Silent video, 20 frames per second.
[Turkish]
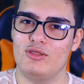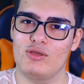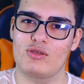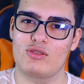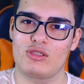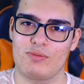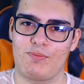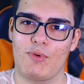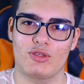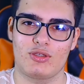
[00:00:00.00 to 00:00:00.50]

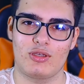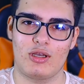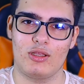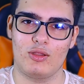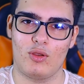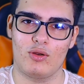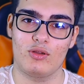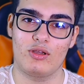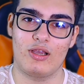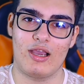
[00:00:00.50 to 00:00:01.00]
Çok
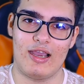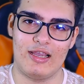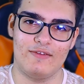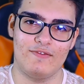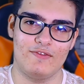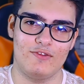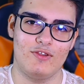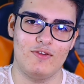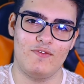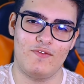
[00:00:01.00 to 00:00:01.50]
sponsora doğru
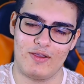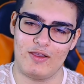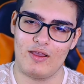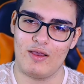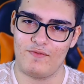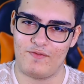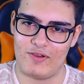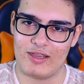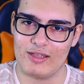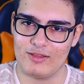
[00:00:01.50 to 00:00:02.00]
kaydı video
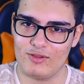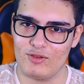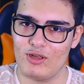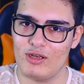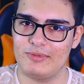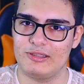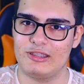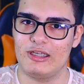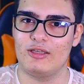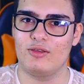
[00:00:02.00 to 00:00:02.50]
fakat
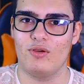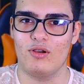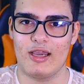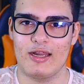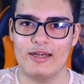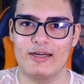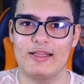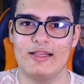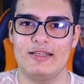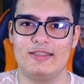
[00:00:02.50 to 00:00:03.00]
öyle bir şey yok
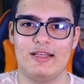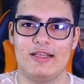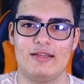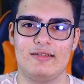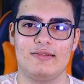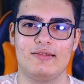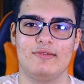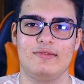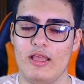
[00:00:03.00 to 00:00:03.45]
arkadaşlar.